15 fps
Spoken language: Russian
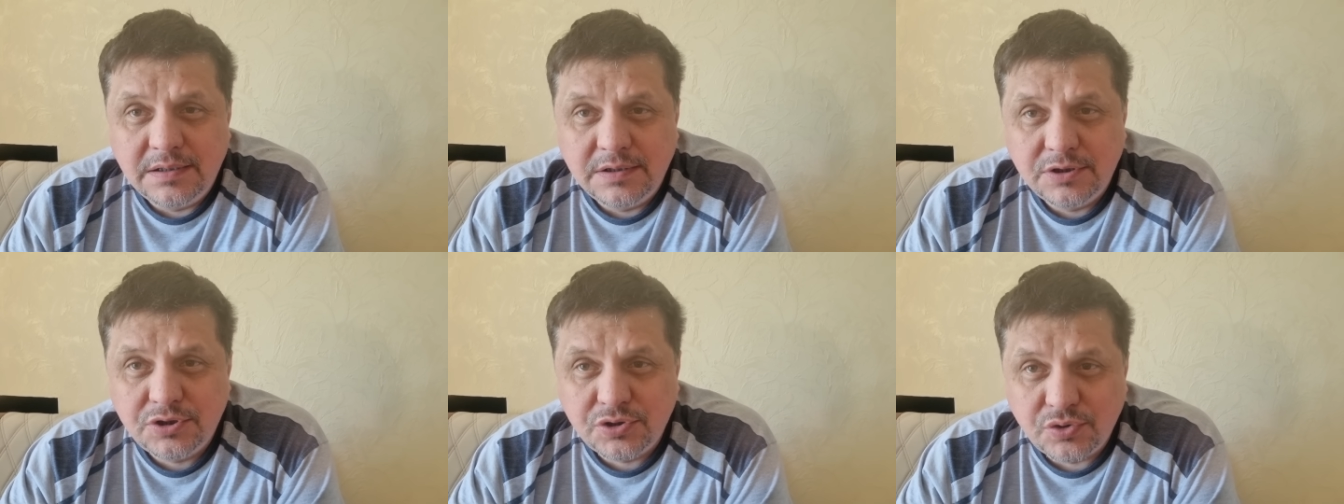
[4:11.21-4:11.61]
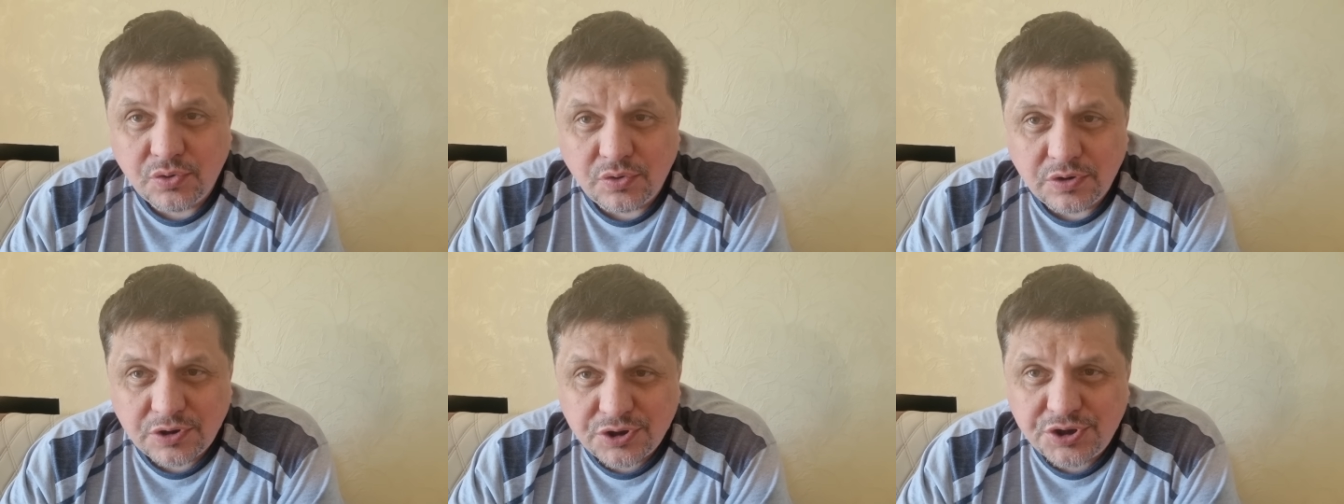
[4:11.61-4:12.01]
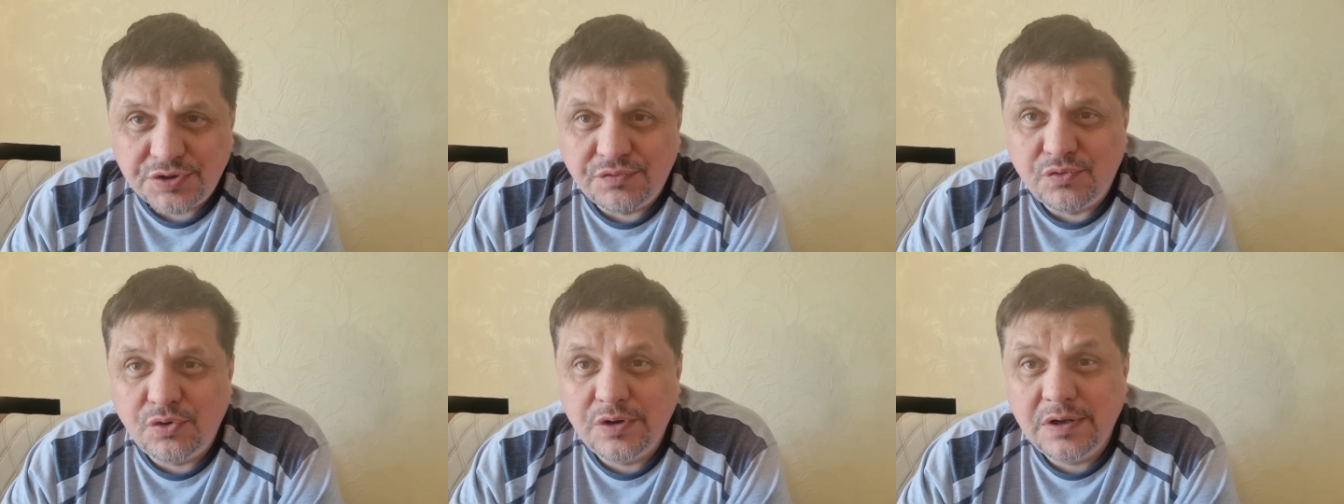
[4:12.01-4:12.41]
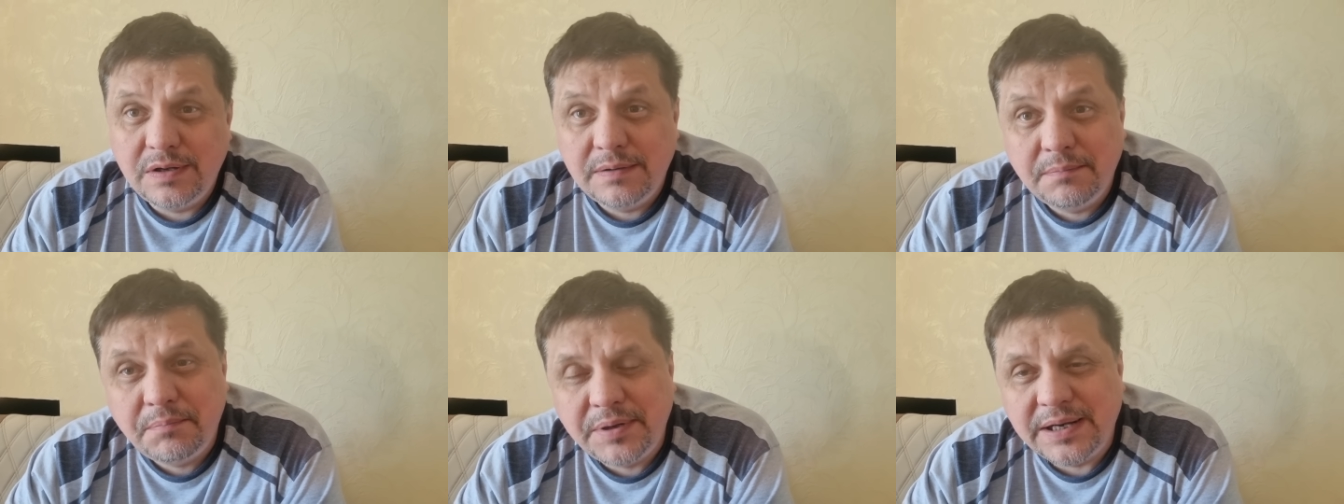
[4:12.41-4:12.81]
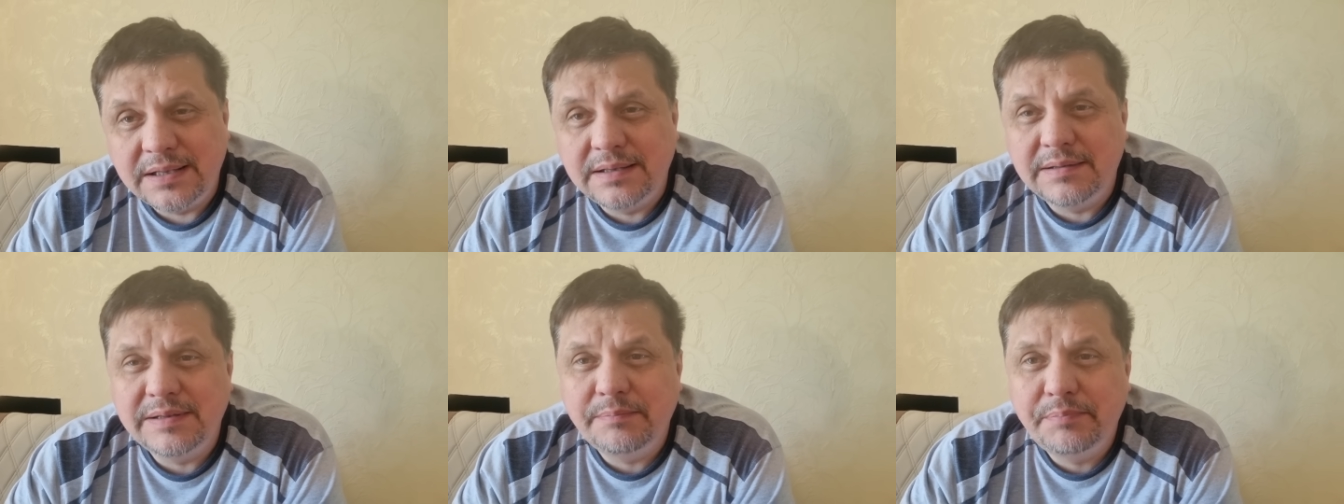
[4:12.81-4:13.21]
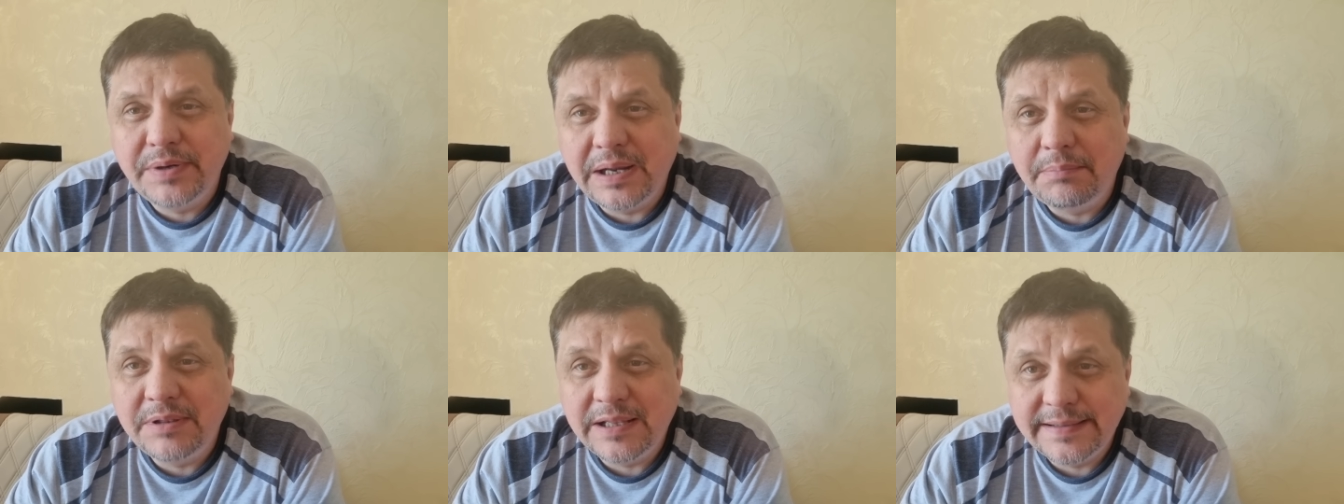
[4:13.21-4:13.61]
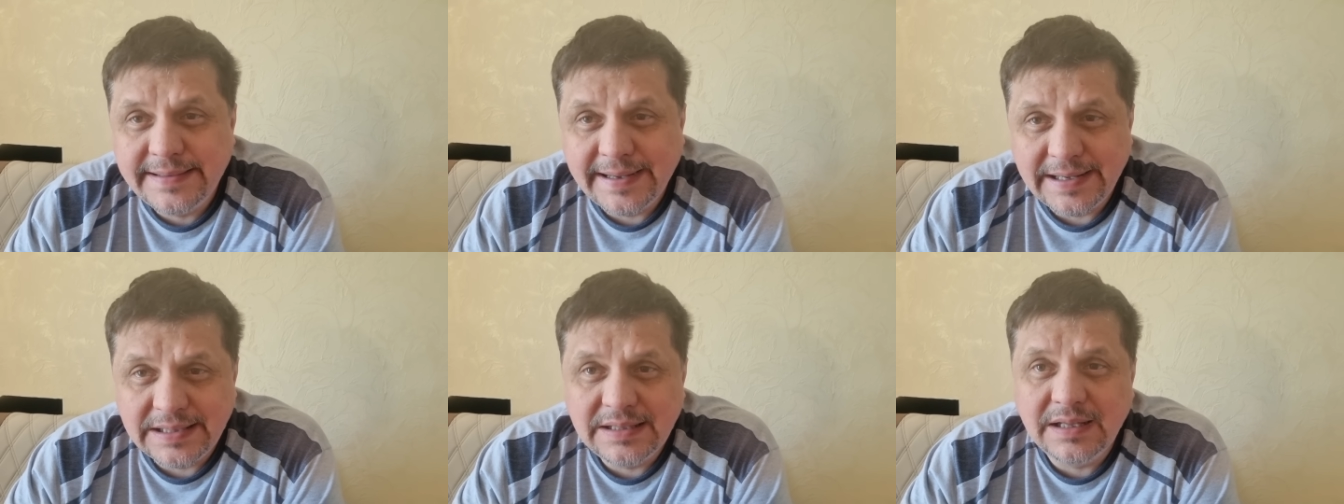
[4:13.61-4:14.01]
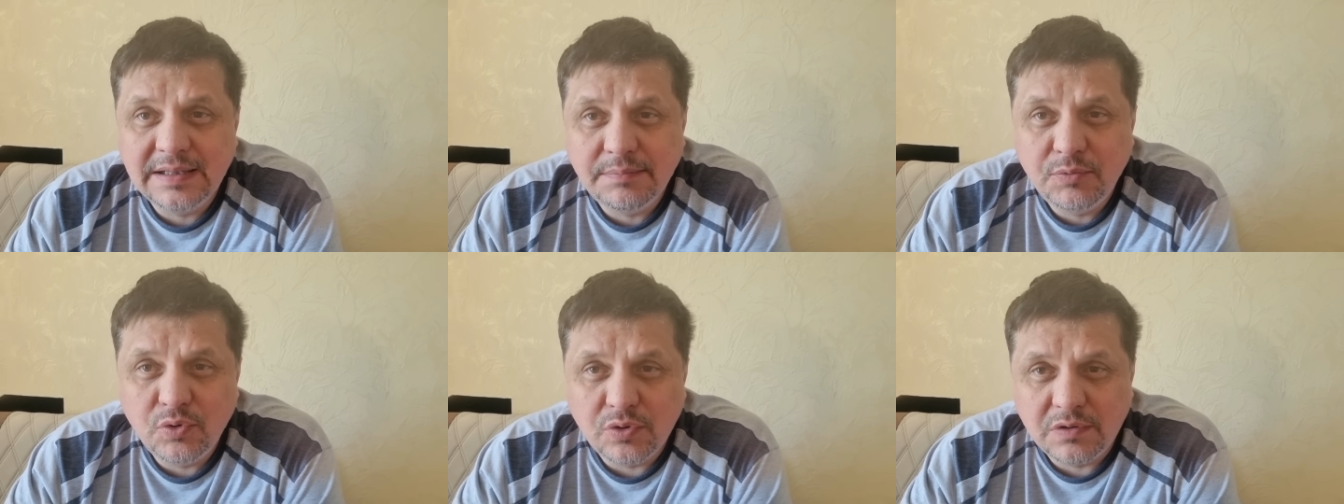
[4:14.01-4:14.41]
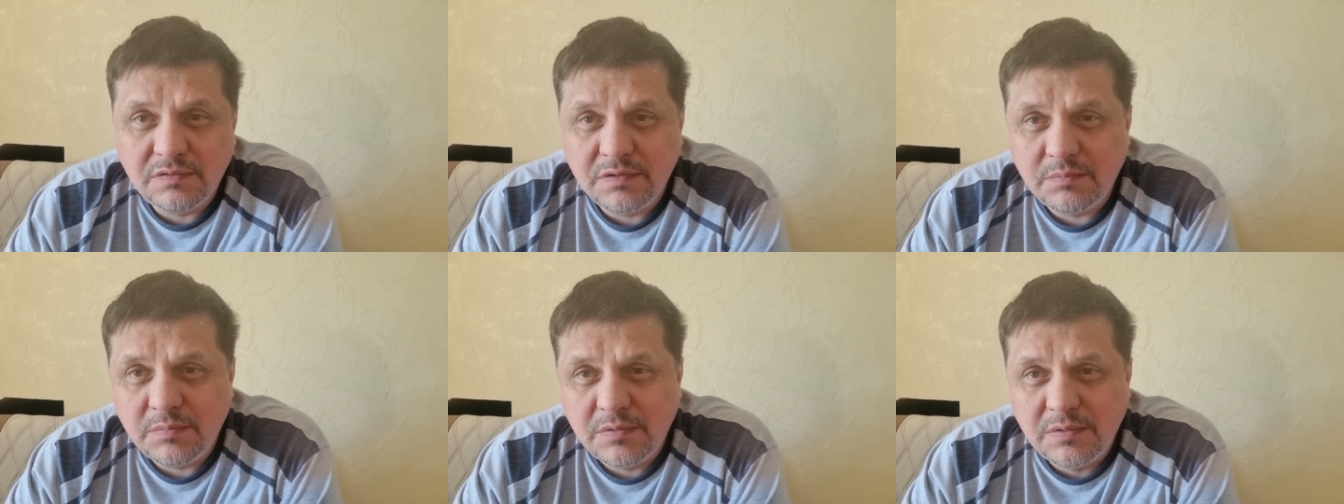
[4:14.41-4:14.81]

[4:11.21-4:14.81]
что живое преобладает над мертвым.